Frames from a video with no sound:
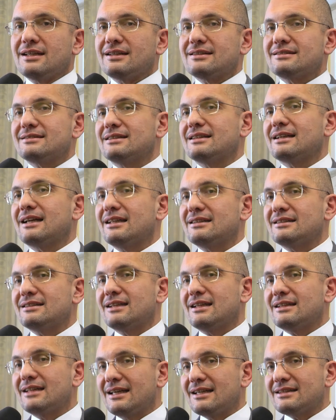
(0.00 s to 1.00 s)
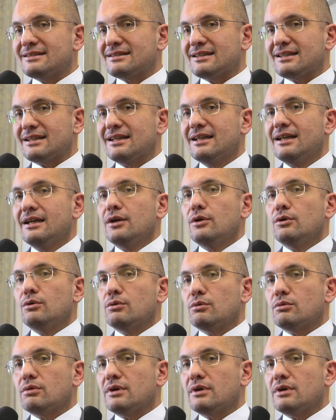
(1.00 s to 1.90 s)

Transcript: che si candida ad essere un